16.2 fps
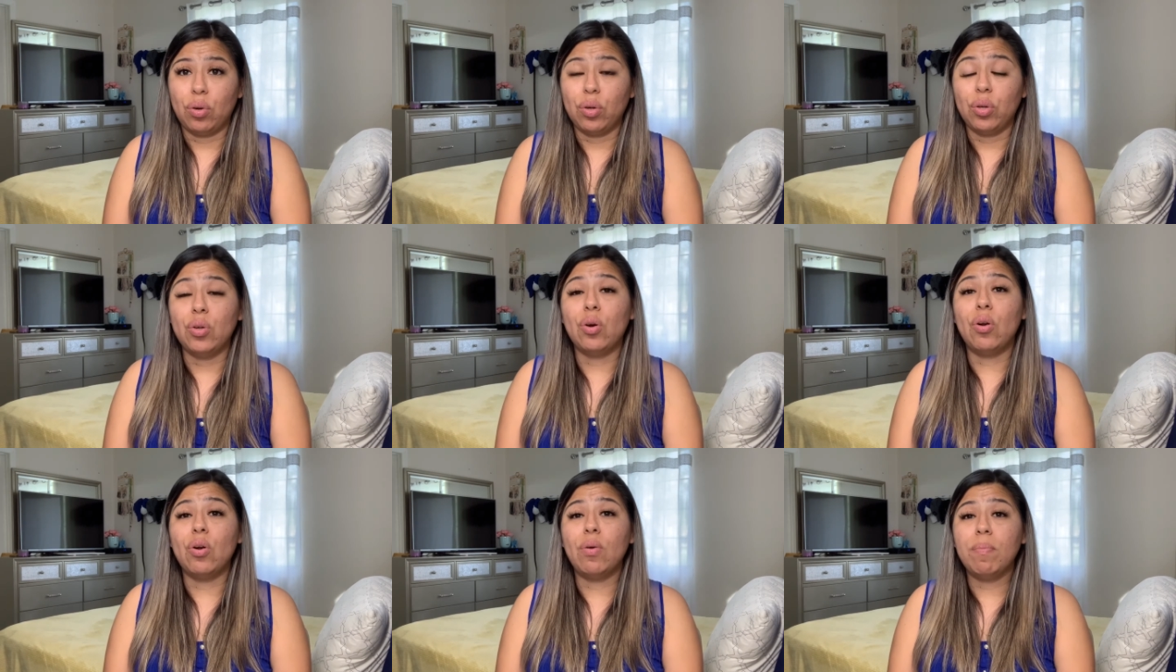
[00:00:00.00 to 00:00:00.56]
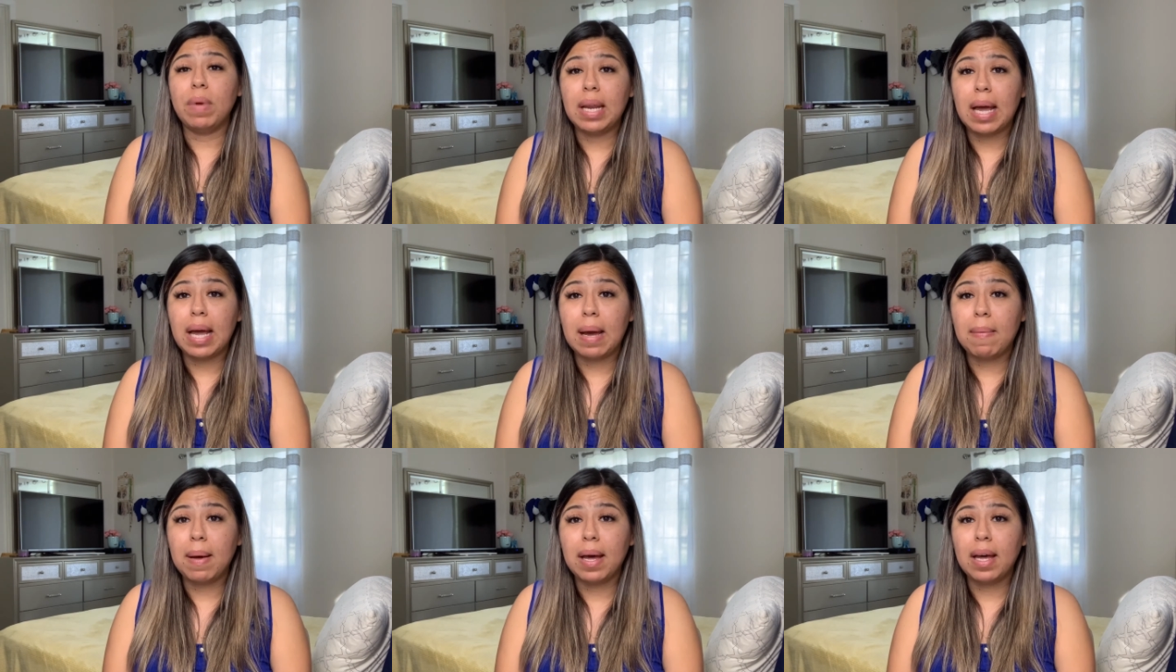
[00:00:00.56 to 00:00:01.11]
Yo lo
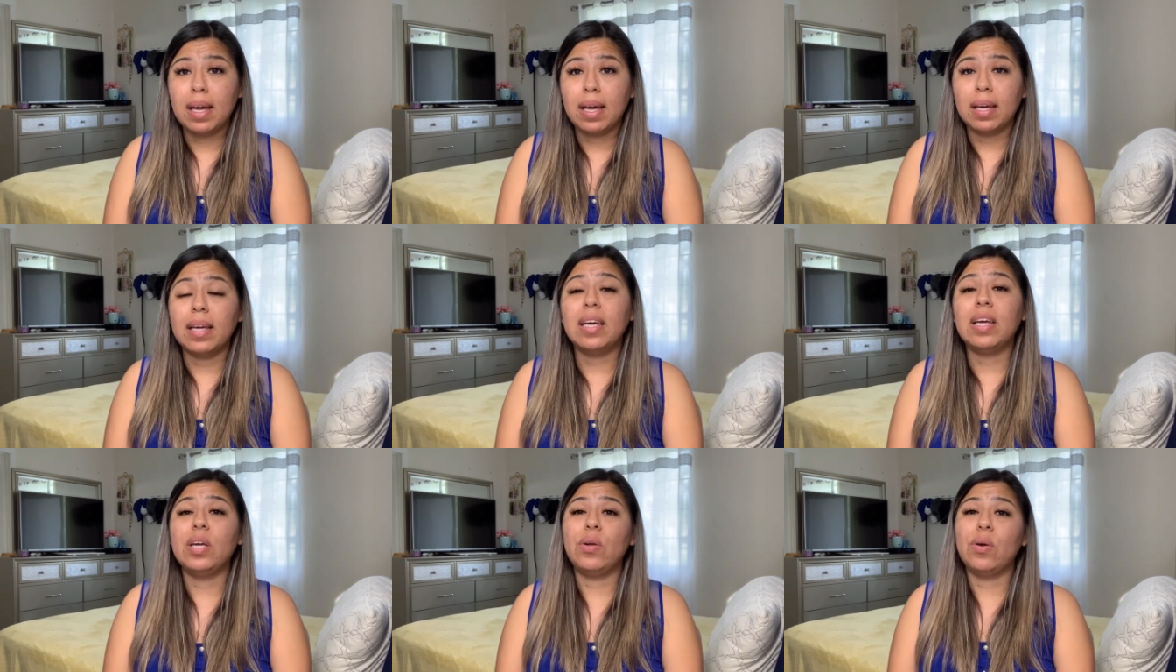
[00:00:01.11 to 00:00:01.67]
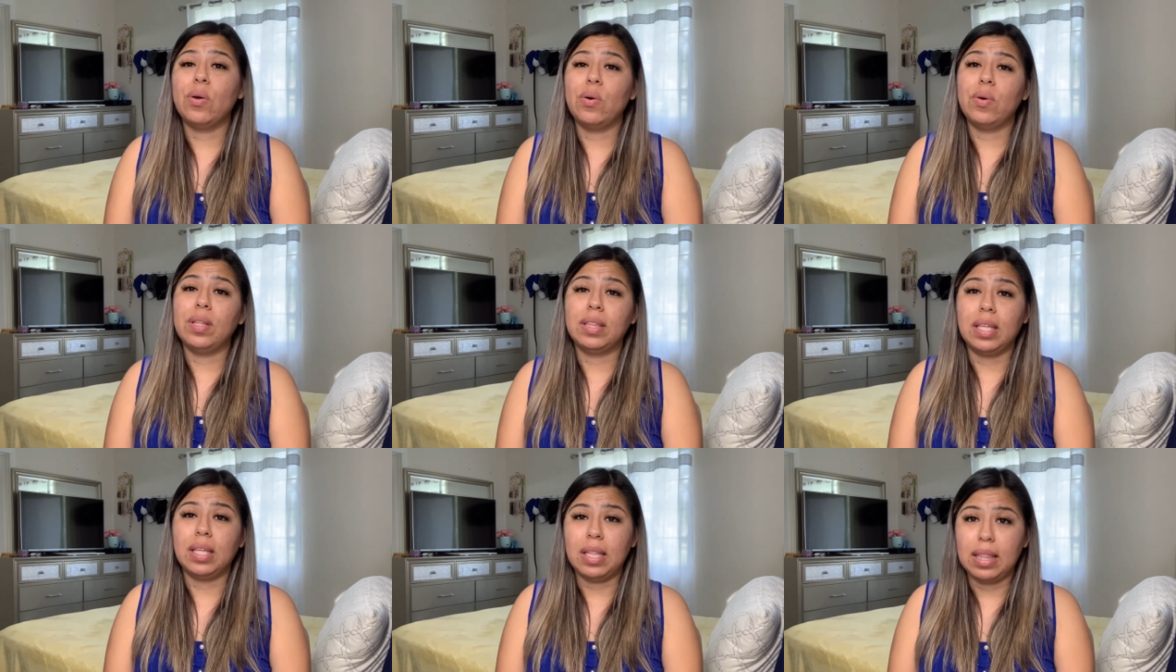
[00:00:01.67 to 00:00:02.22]
miraba y yo lo
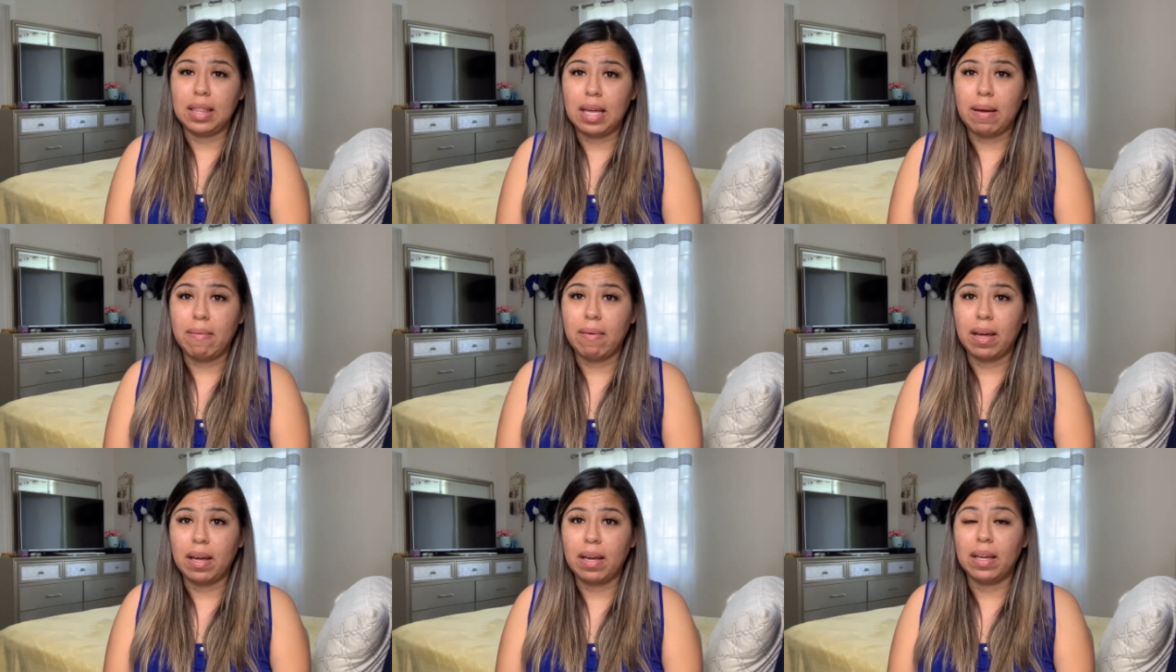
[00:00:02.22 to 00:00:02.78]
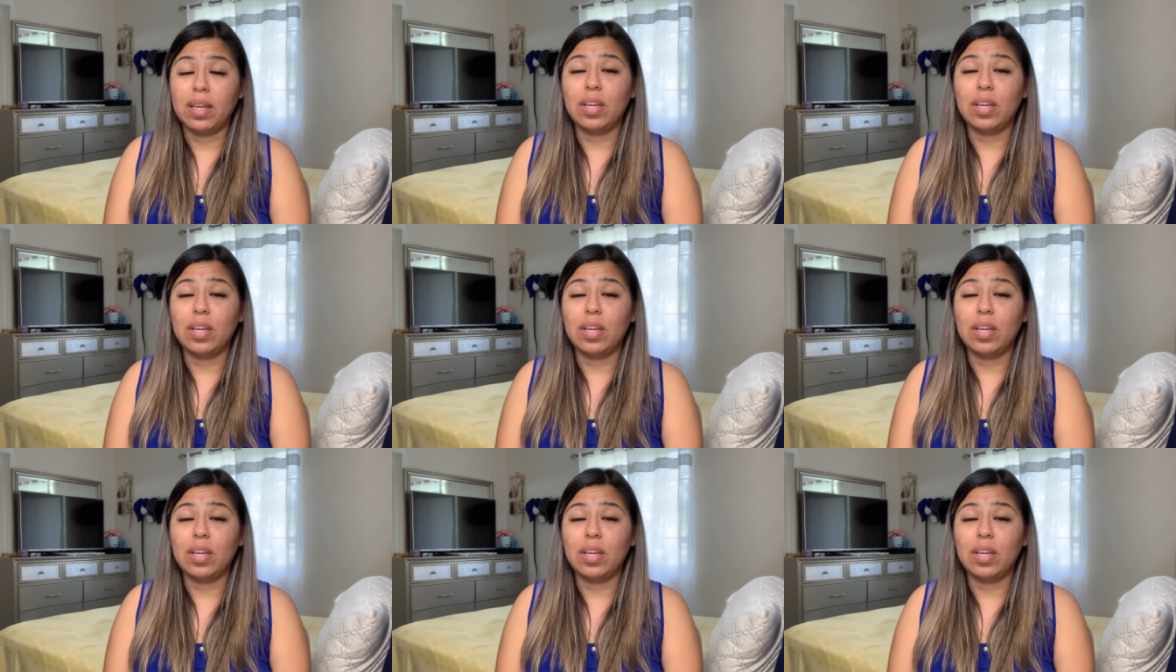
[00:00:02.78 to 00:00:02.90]
intentaba.